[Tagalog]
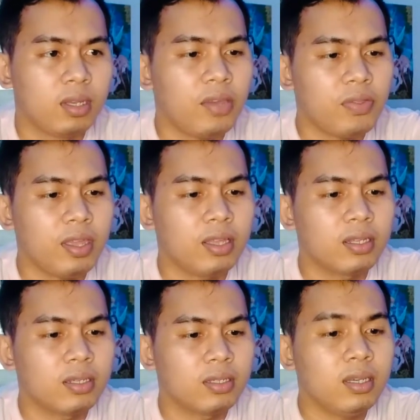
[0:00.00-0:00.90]
I think
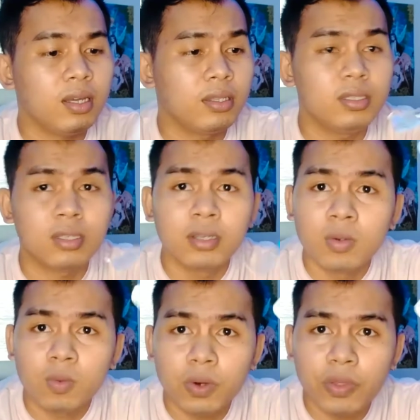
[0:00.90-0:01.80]
yeah, this
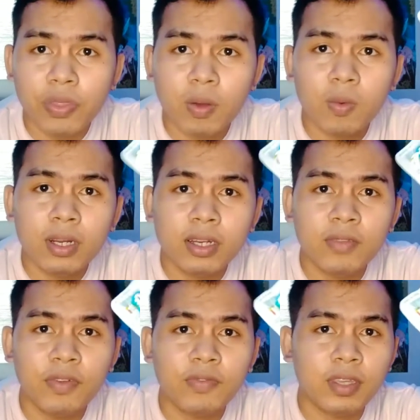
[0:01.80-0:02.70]
worth
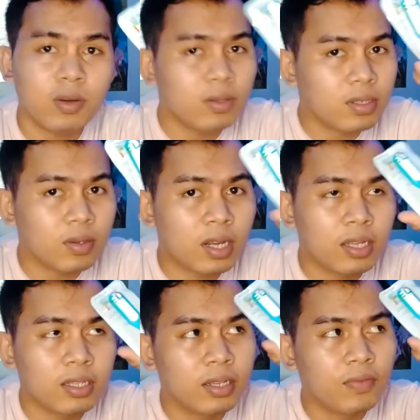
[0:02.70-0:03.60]
150 also,
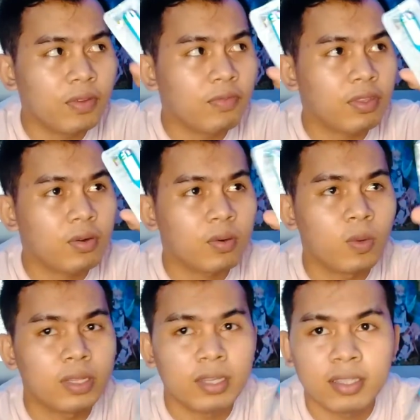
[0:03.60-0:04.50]
150 or
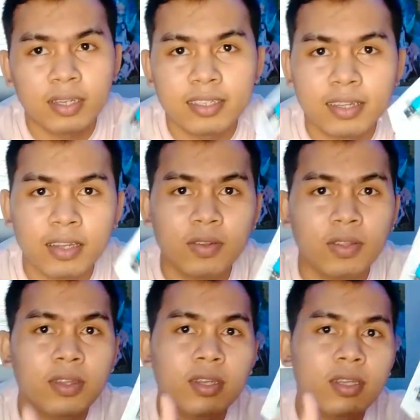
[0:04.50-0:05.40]
100 sa ganun.